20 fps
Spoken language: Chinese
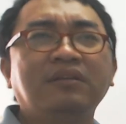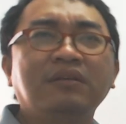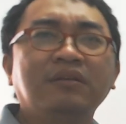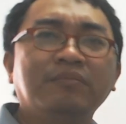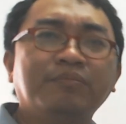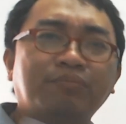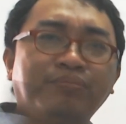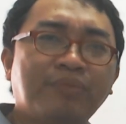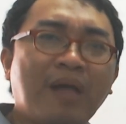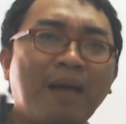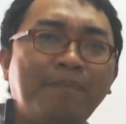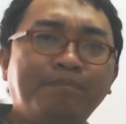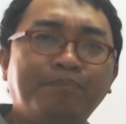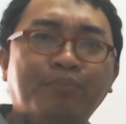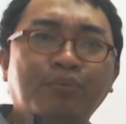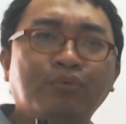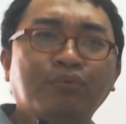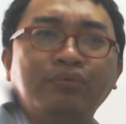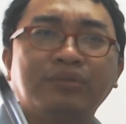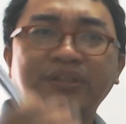它
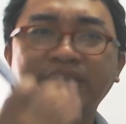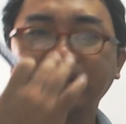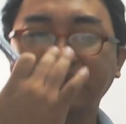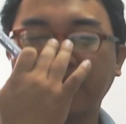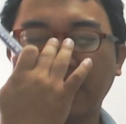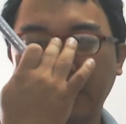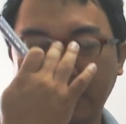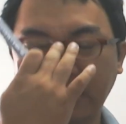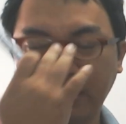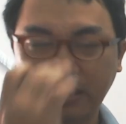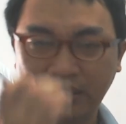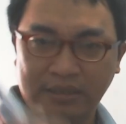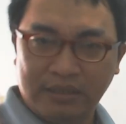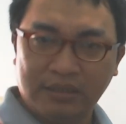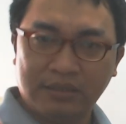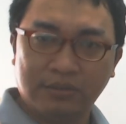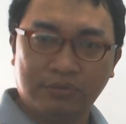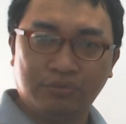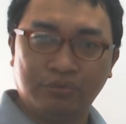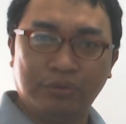不是给你一
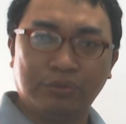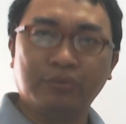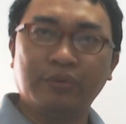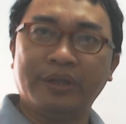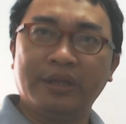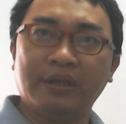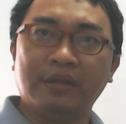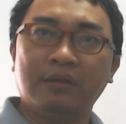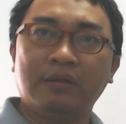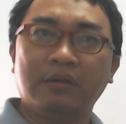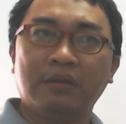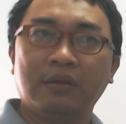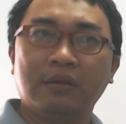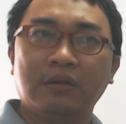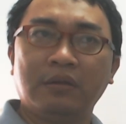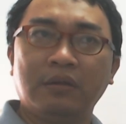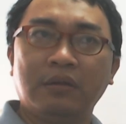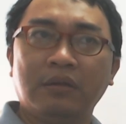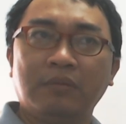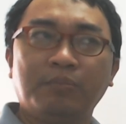个绝对。
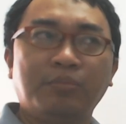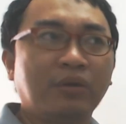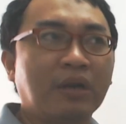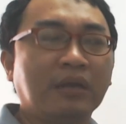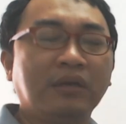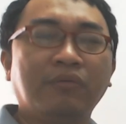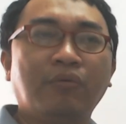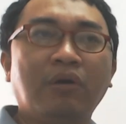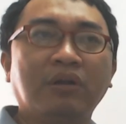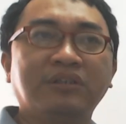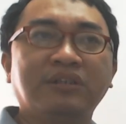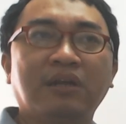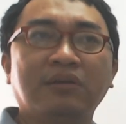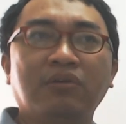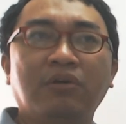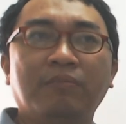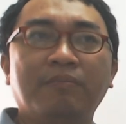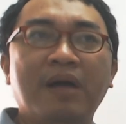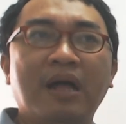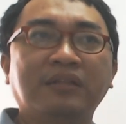不然的话，相
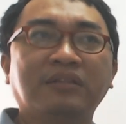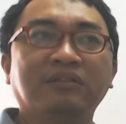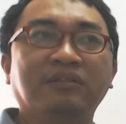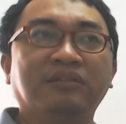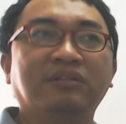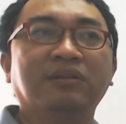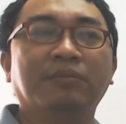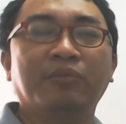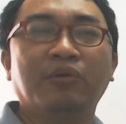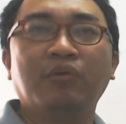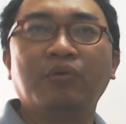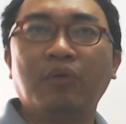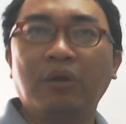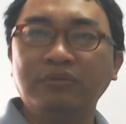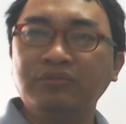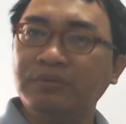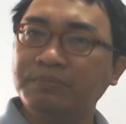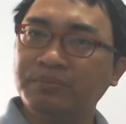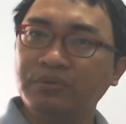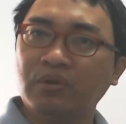同八字怎么会完
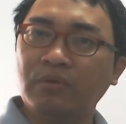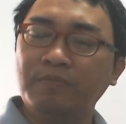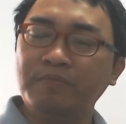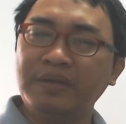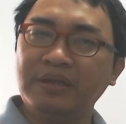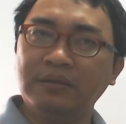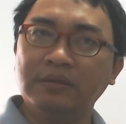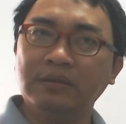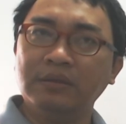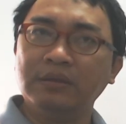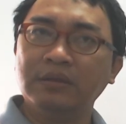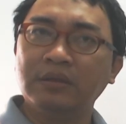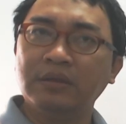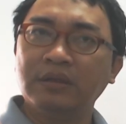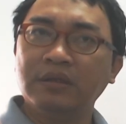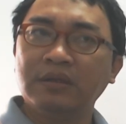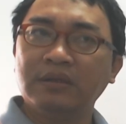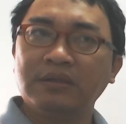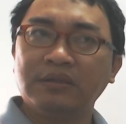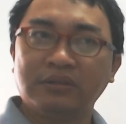全不同命呢？
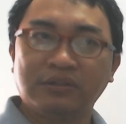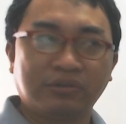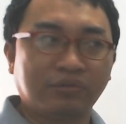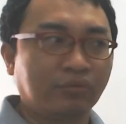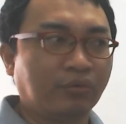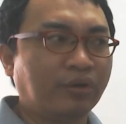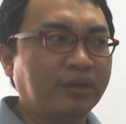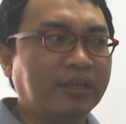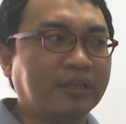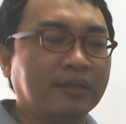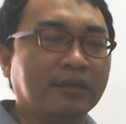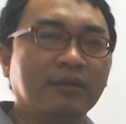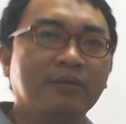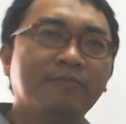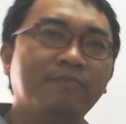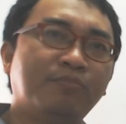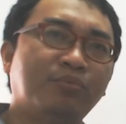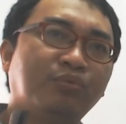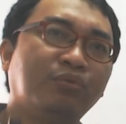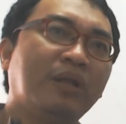所以
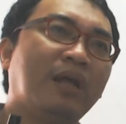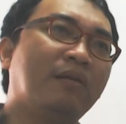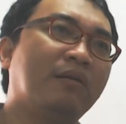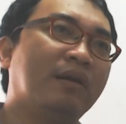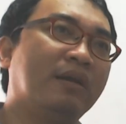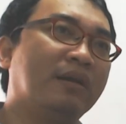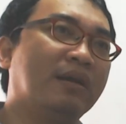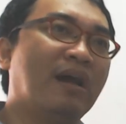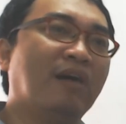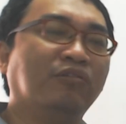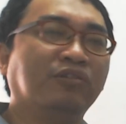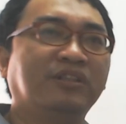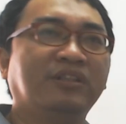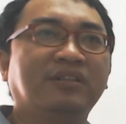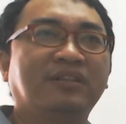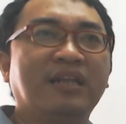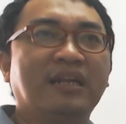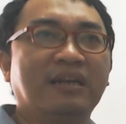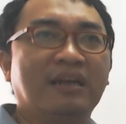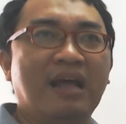不要老是
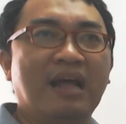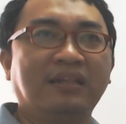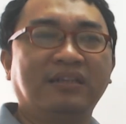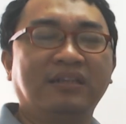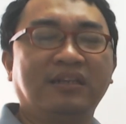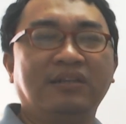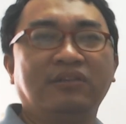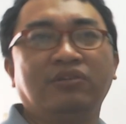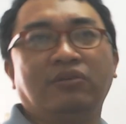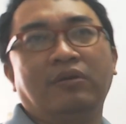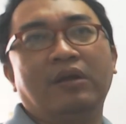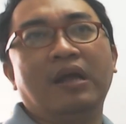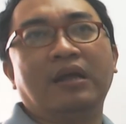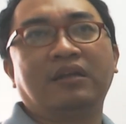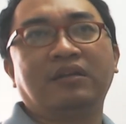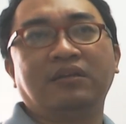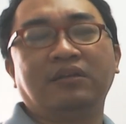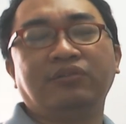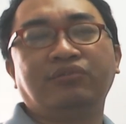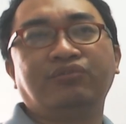在拿这一种啊
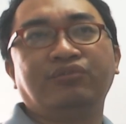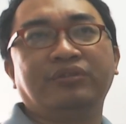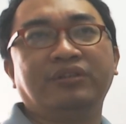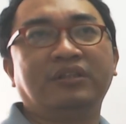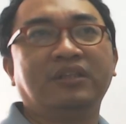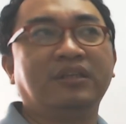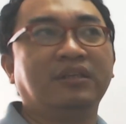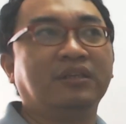格局的